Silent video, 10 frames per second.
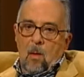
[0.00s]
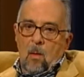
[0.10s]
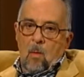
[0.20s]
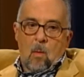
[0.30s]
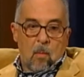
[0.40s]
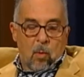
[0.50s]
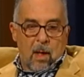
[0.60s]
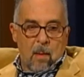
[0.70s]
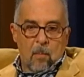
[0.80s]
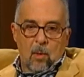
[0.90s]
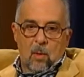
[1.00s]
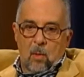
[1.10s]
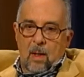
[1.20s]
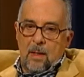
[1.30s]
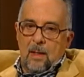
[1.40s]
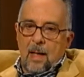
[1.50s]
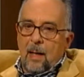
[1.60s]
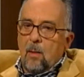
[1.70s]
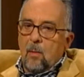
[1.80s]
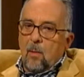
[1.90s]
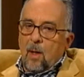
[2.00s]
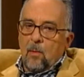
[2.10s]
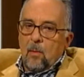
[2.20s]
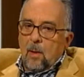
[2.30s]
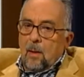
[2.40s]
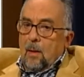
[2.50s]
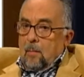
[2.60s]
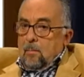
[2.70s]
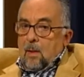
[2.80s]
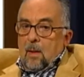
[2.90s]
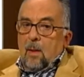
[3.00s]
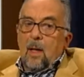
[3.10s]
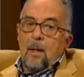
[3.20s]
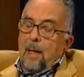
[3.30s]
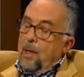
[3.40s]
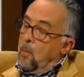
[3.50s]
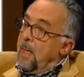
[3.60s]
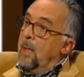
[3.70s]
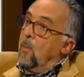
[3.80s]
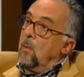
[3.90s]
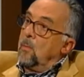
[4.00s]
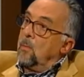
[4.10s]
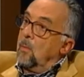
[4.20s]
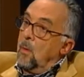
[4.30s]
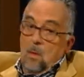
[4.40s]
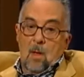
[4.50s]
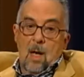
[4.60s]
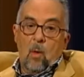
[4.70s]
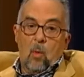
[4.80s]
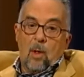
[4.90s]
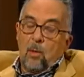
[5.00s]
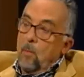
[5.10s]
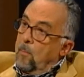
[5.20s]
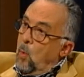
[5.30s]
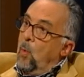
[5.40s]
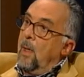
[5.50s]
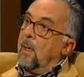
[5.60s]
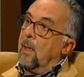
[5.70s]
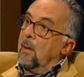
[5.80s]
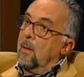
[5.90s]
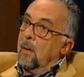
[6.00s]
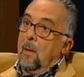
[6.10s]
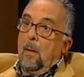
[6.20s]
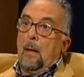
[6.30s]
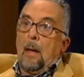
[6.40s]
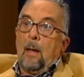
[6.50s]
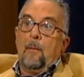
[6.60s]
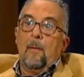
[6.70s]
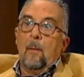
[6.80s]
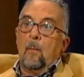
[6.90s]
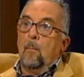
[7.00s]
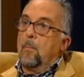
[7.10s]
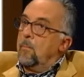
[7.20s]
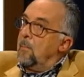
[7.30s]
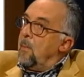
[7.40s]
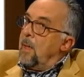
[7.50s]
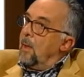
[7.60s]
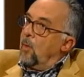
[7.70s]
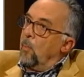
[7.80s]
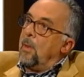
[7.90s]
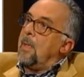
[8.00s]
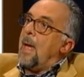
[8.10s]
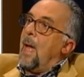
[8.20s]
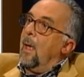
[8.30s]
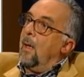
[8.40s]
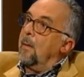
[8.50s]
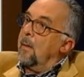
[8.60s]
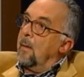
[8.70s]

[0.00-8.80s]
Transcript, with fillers: Como por ejemplo, te voy a citar un caso, el, salario mínimo, la educación pública, las viviendas subsidiadas,